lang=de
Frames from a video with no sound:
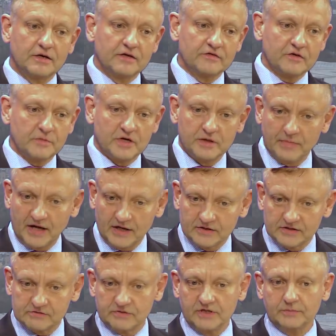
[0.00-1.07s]
nennen sie immer die
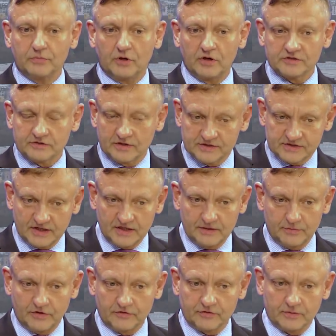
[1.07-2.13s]
beiden Dream Boys oder Sunny
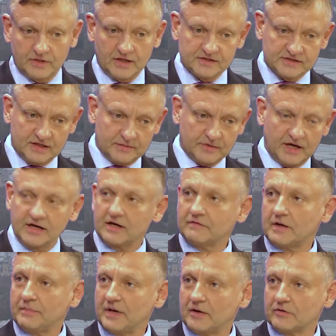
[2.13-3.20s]
Boys vom Kanzleramt. Einer
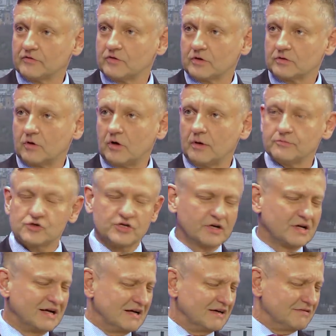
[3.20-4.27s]
war bei uns, Dr. Hoppenstedt,
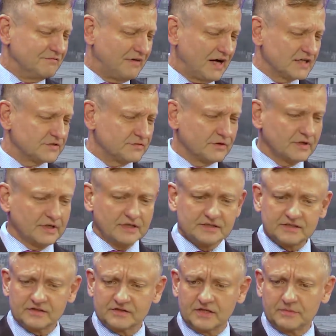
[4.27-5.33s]
weiß von nichts.
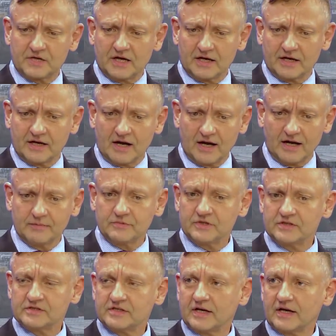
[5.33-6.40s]
Es gibt keine
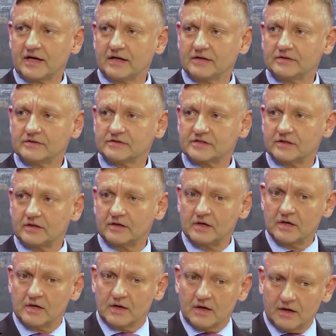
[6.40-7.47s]
Geheimdiensterkenntnisse.
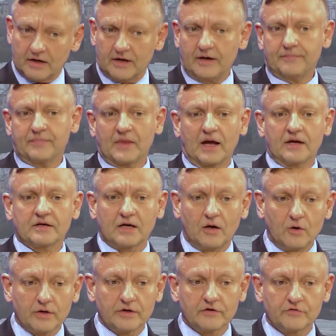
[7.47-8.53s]
Ähm, ein
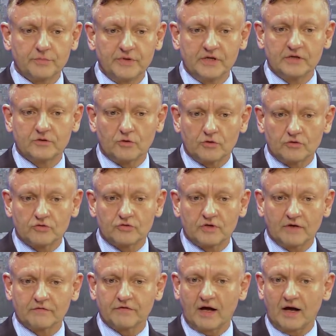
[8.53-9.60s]
trauriges Bild. Und
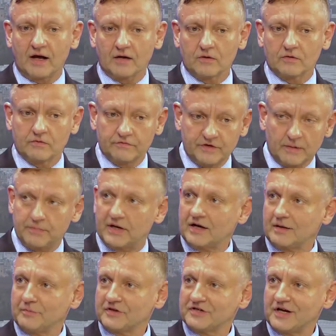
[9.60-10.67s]
dann fragen wir
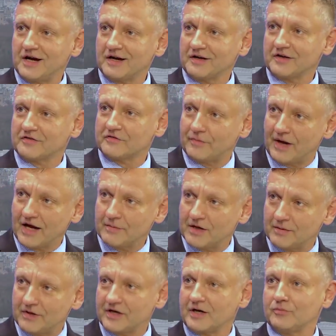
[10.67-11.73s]
Parlamentarier zweimal
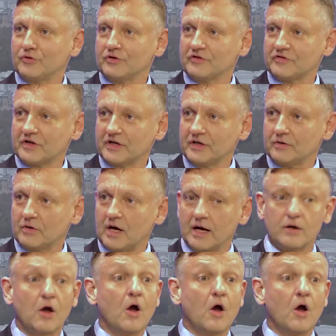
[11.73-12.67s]
bei der Bundesregierung an,